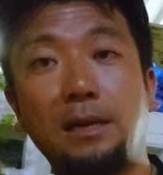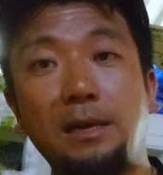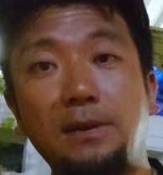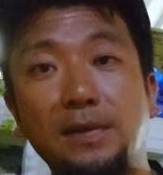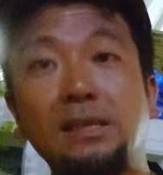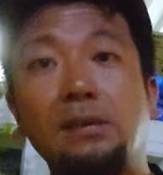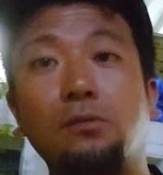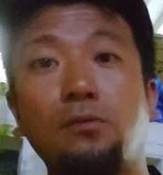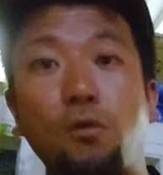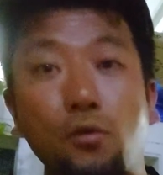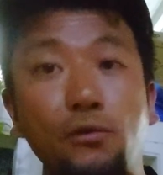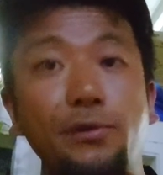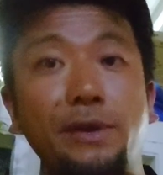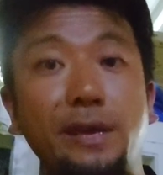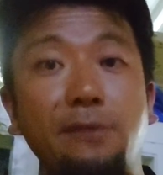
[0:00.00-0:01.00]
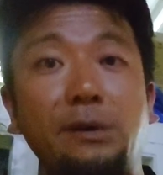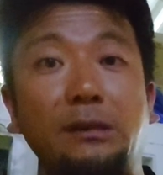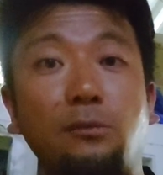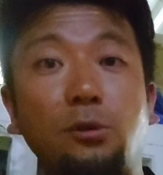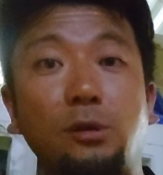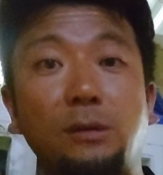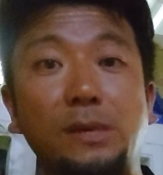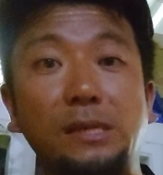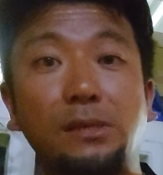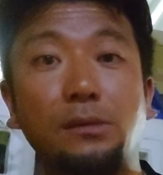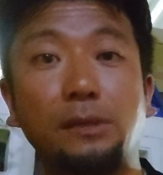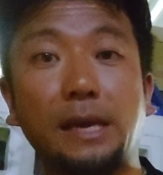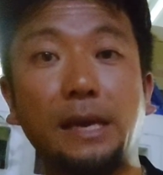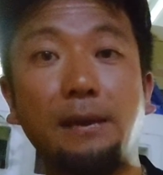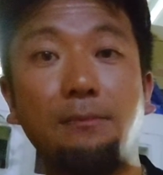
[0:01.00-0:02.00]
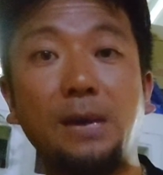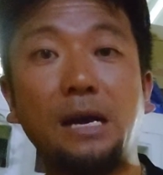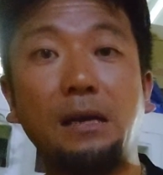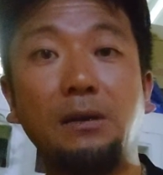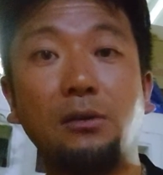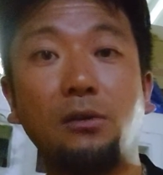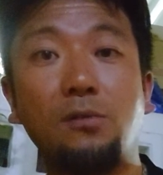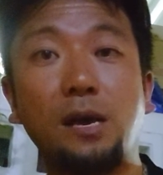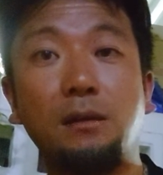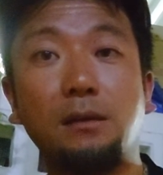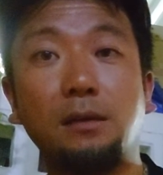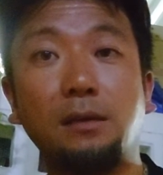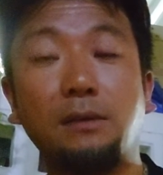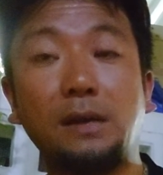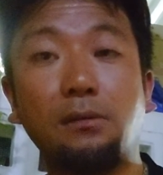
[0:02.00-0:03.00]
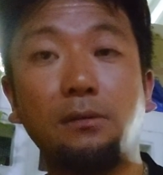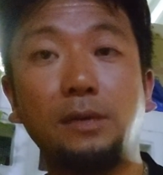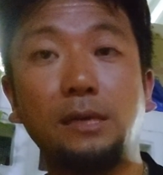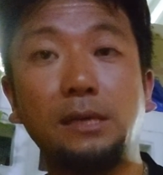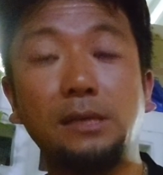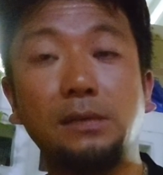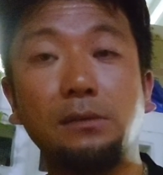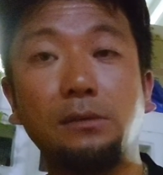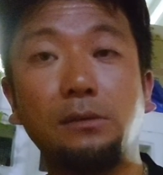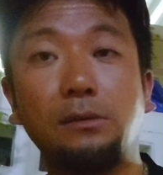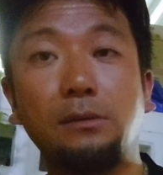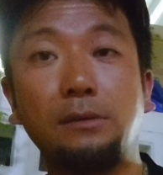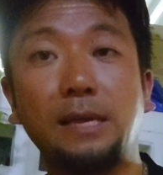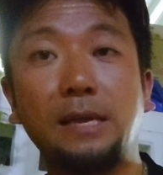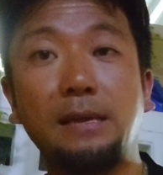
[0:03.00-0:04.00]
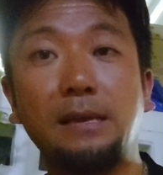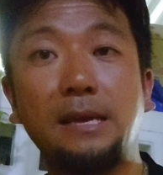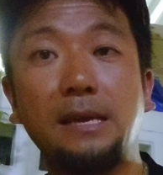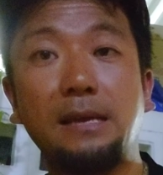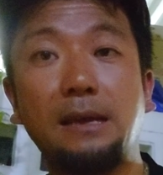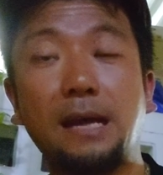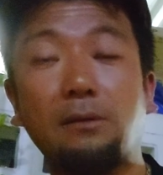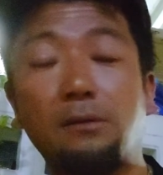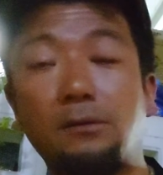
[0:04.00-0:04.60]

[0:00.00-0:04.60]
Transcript: 皆さんと交流できればと思ってますので、興味ある方はとりあえずその年齢、